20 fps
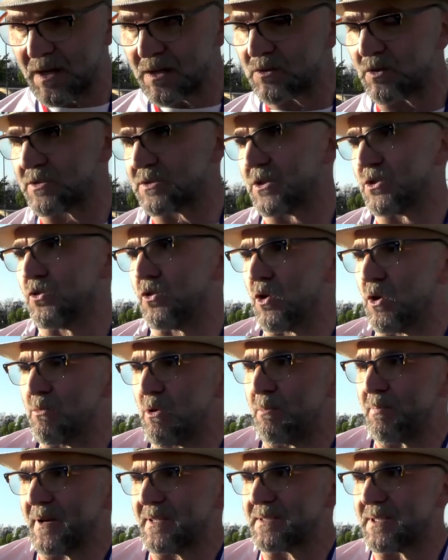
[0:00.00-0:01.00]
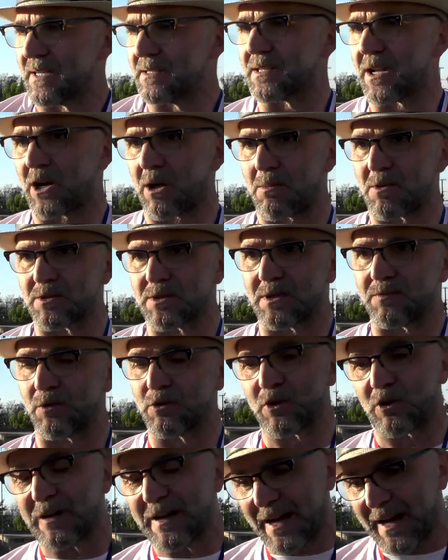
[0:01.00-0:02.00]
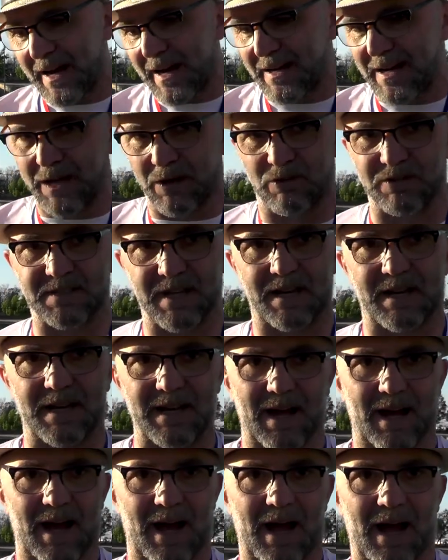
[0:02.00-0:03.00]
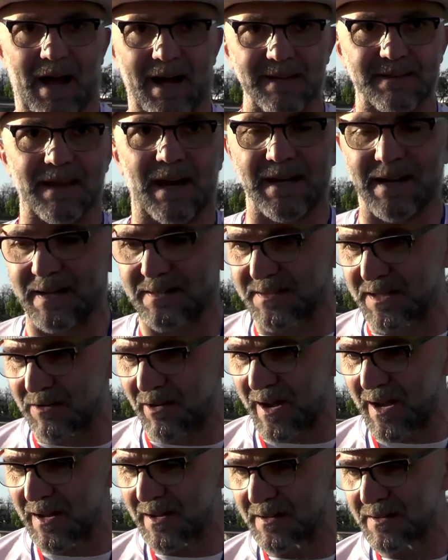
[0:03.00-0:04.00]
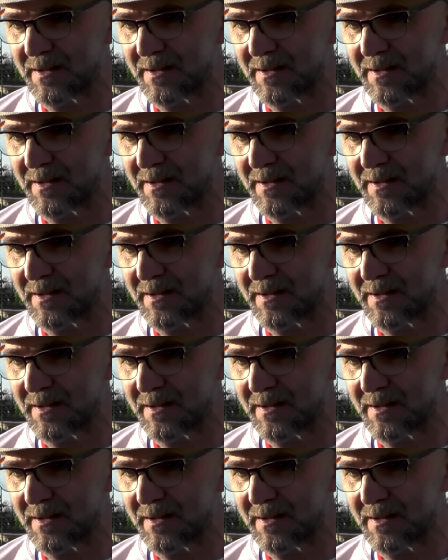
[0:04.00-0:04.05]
Entonces yo como presidente del Comisión de Fútbol le, conseguiría a esta directiva